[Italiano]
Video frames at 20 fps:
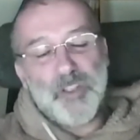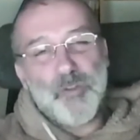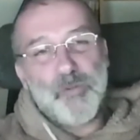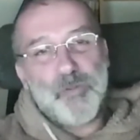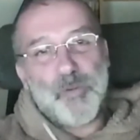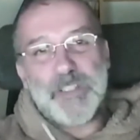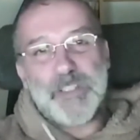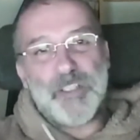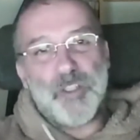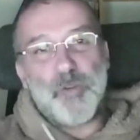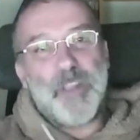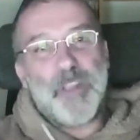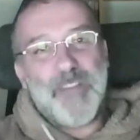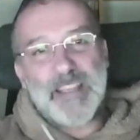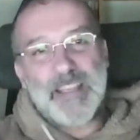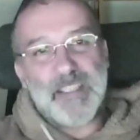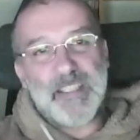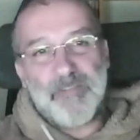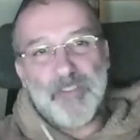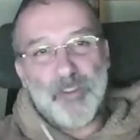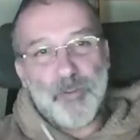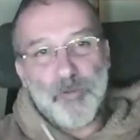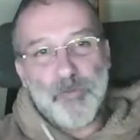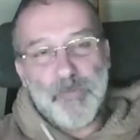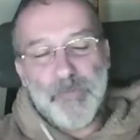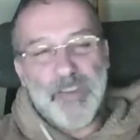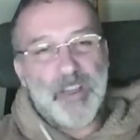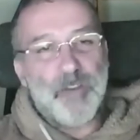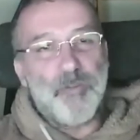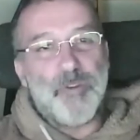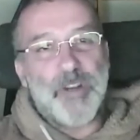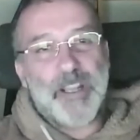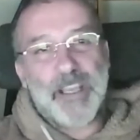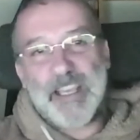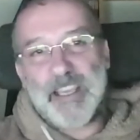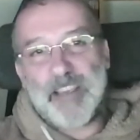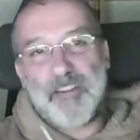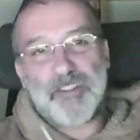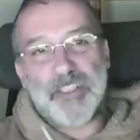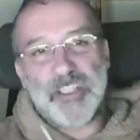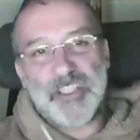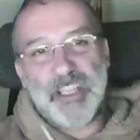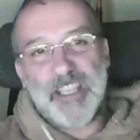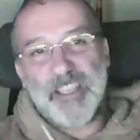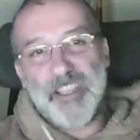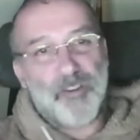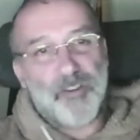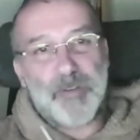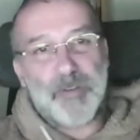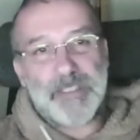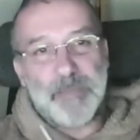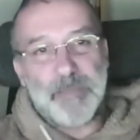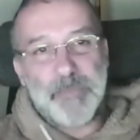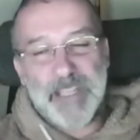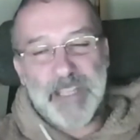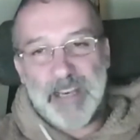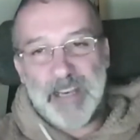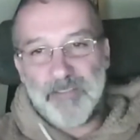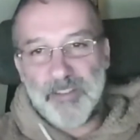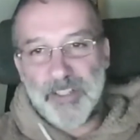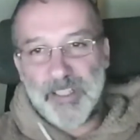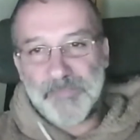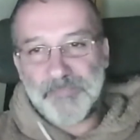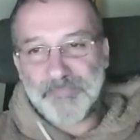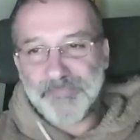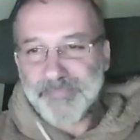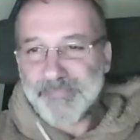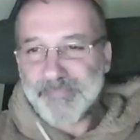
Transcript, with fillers: due, queste due diverse figure? Che cosa c'è dietro questa metafora?